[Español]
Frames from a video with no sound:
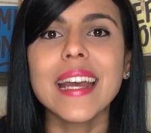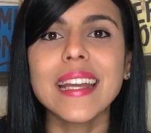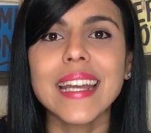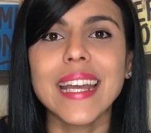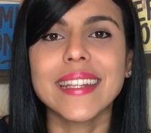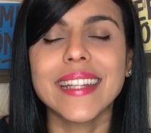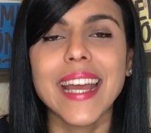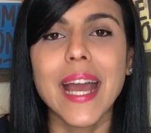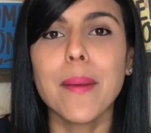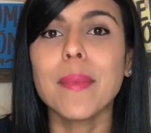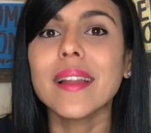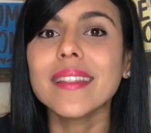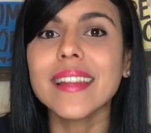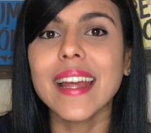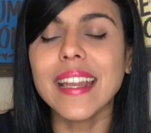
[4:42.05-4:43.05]
que te ha
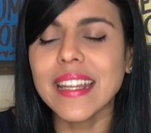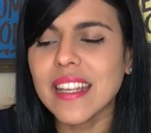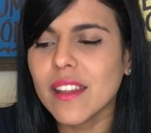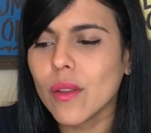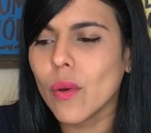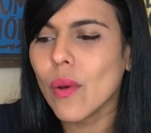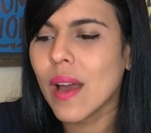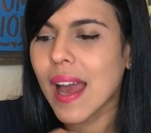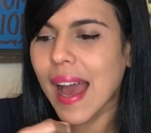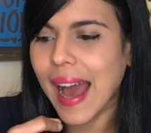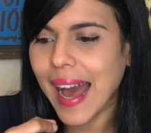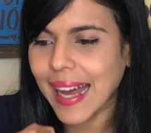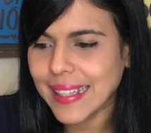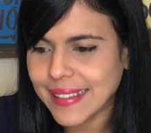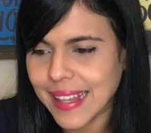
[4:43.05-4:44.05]
mantenido
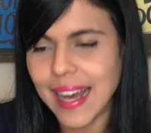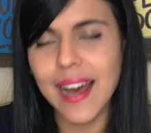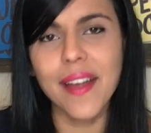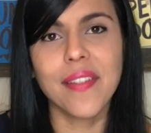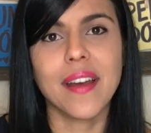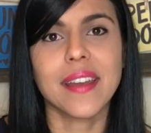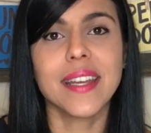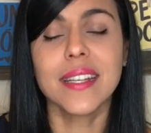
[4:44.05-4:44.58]
atada.